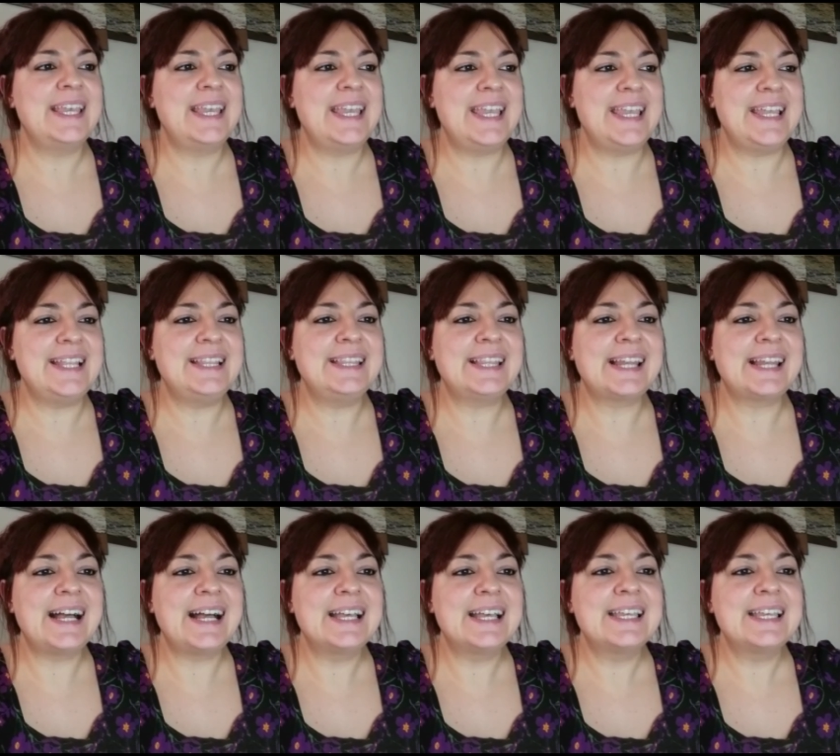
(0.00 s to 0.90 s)

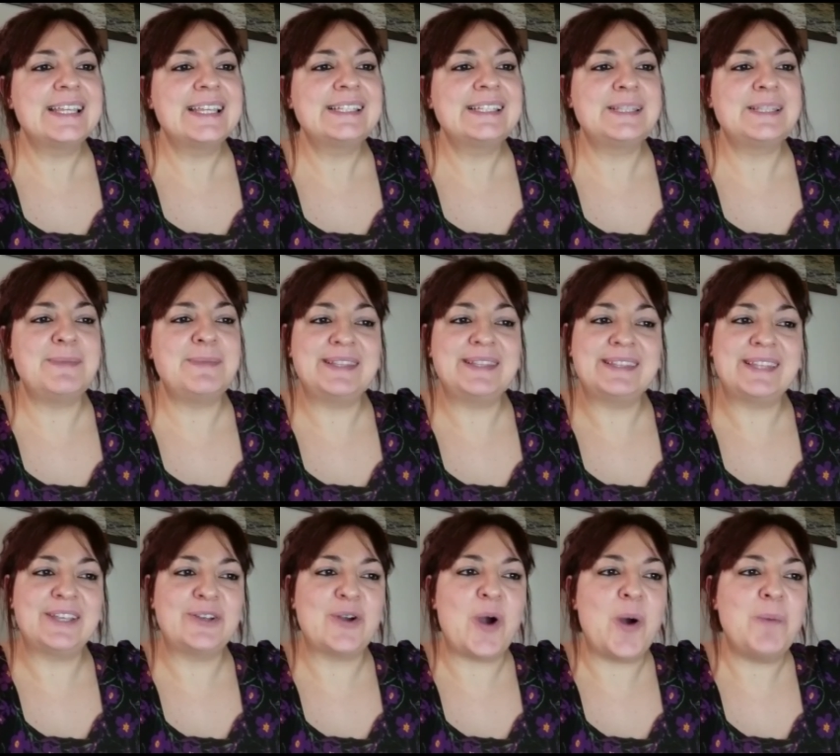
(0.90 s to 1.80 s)
Entra, si
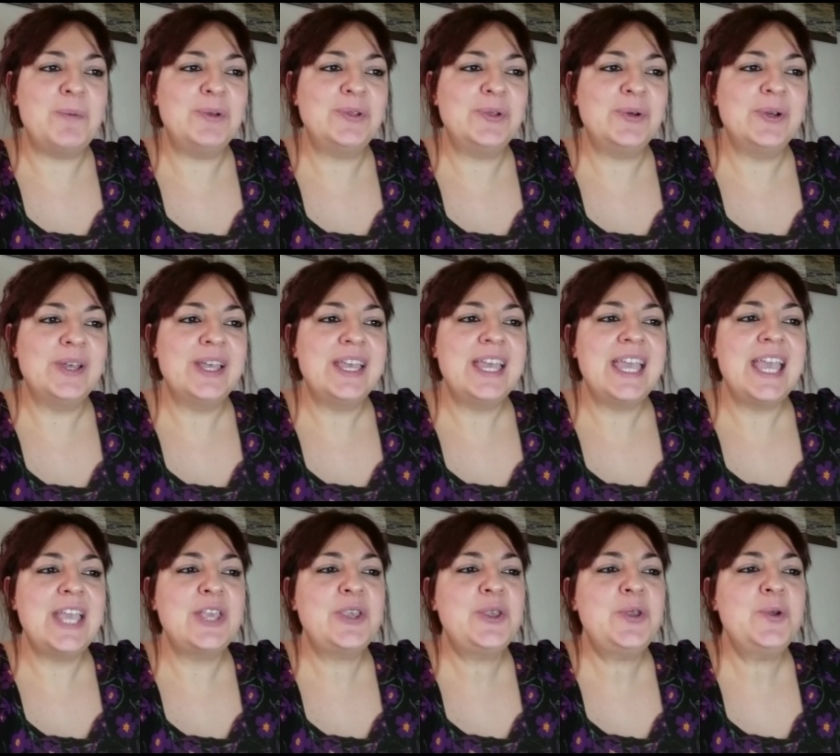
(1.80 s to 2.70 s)
mette comodo
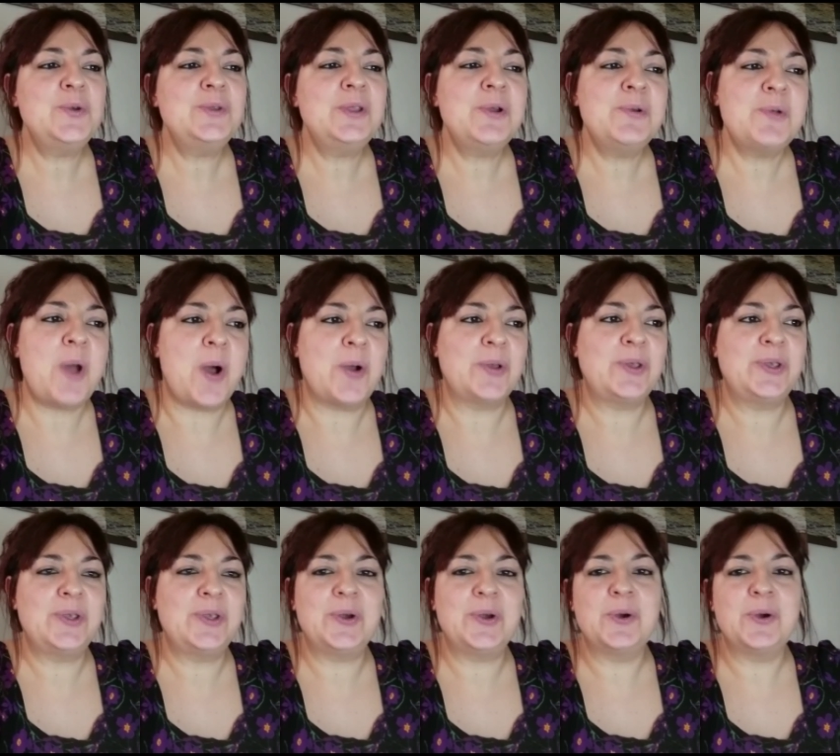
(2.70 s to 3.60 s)
e chiude un
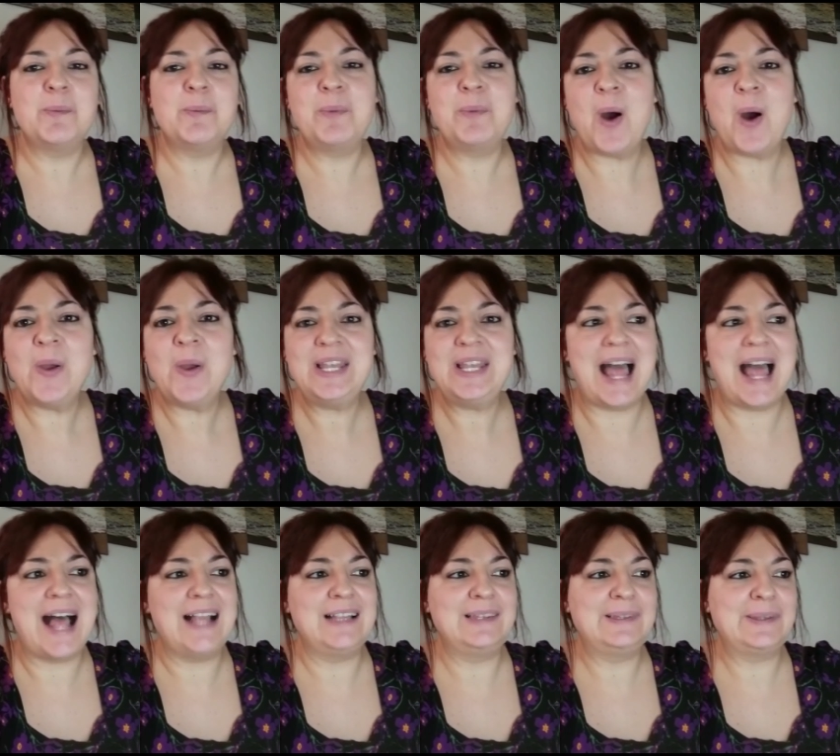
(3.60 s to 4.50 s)
occhio, poi
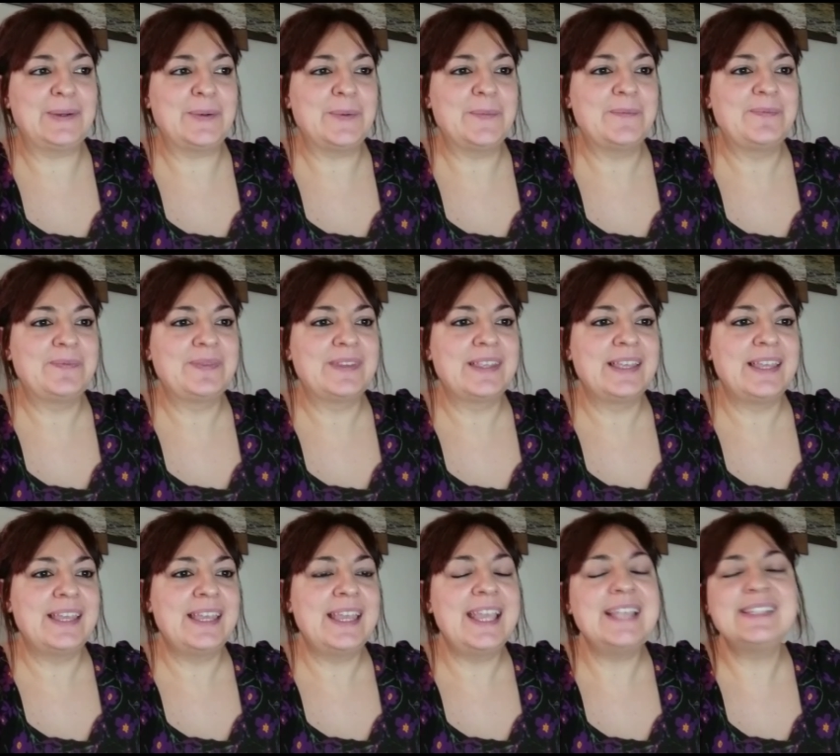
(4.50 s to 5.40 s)
l'altro,
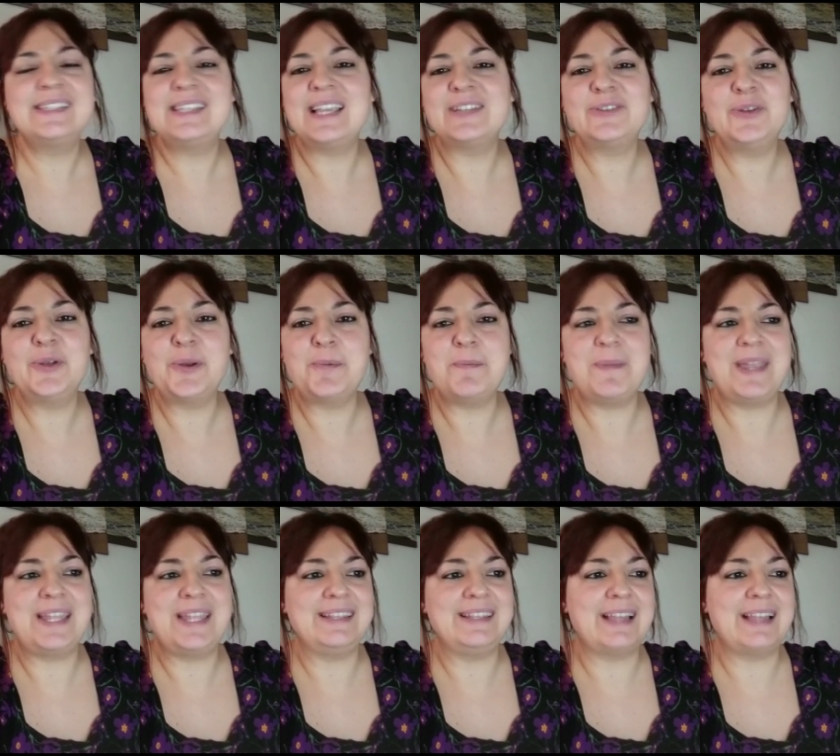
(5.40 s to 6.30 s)
e si
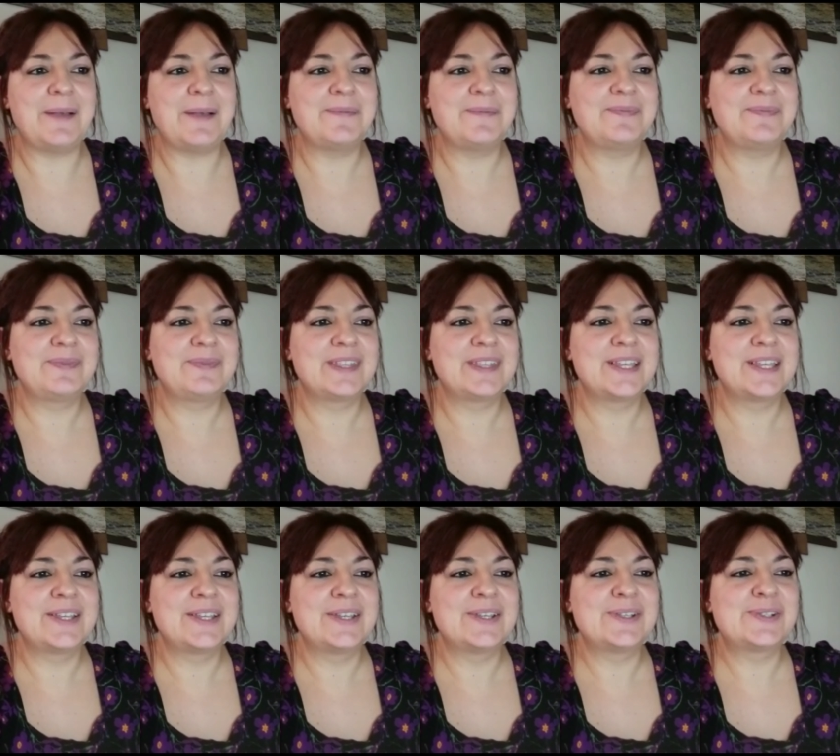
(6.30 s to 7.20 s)
addormenta.
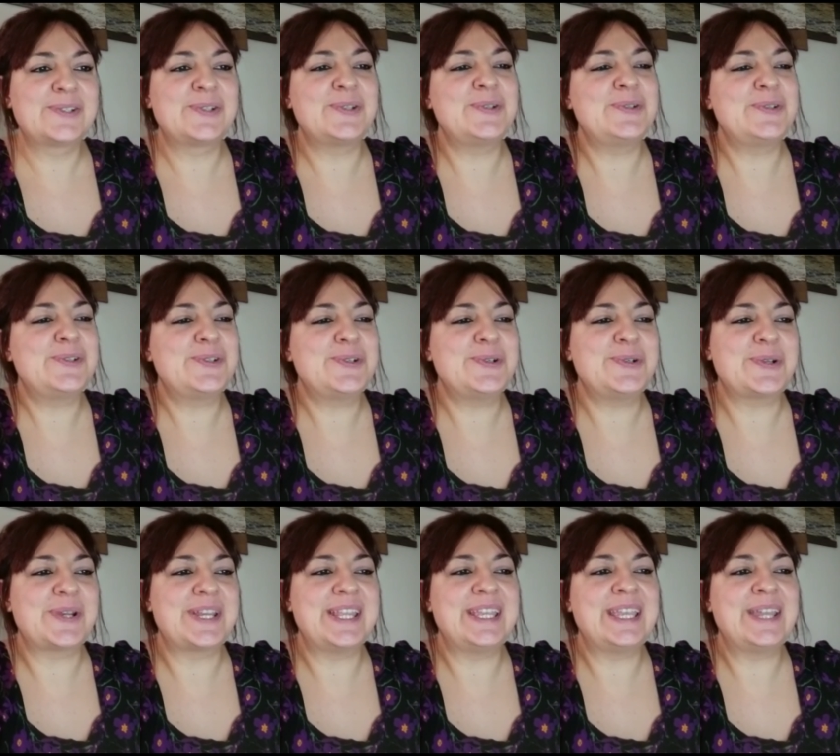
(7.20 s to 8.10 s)
Sono
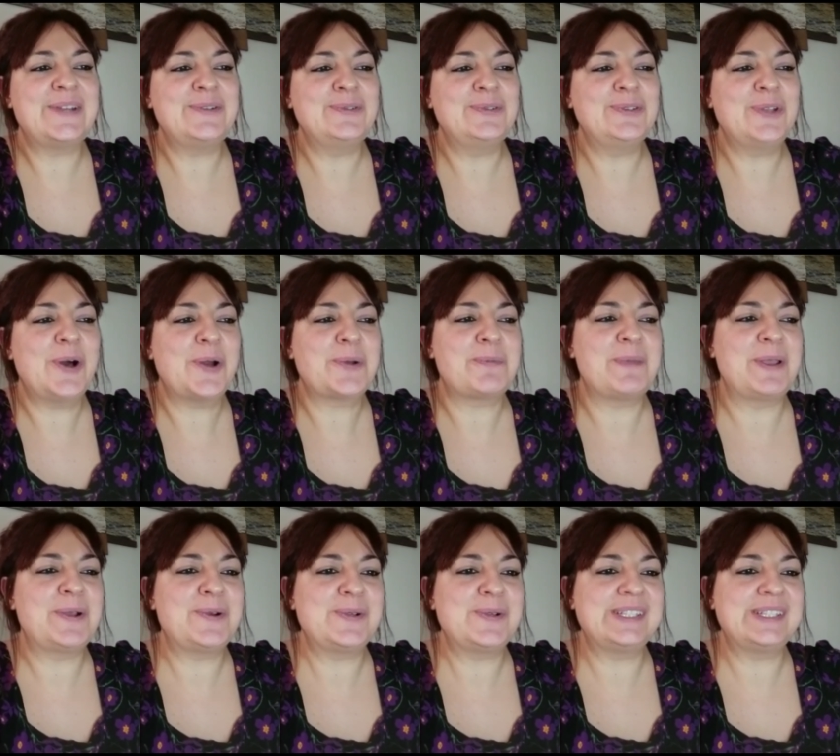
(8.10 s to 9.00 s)
giorni che non
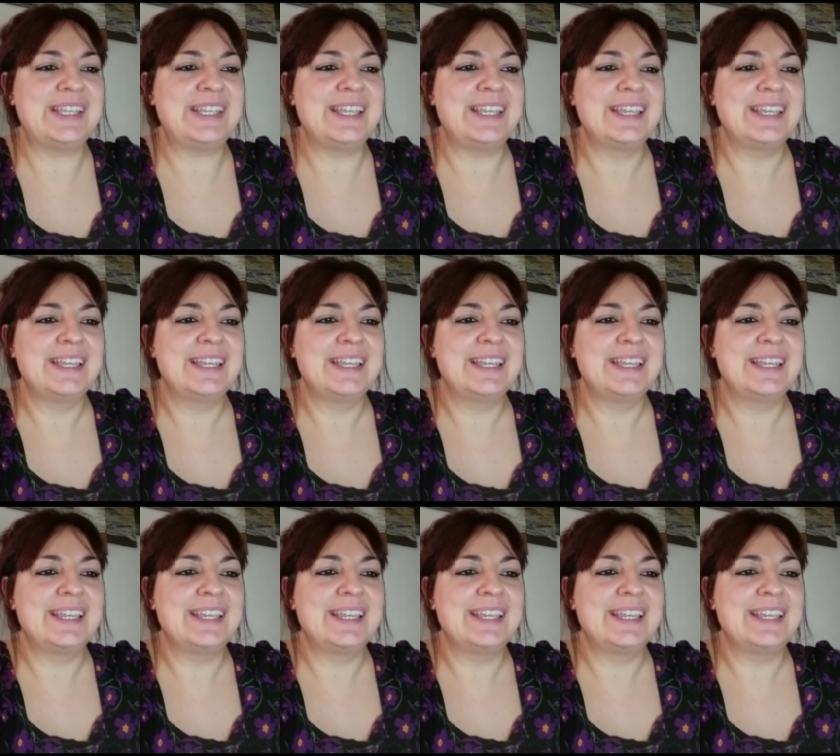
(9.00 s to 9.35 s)
dorme così.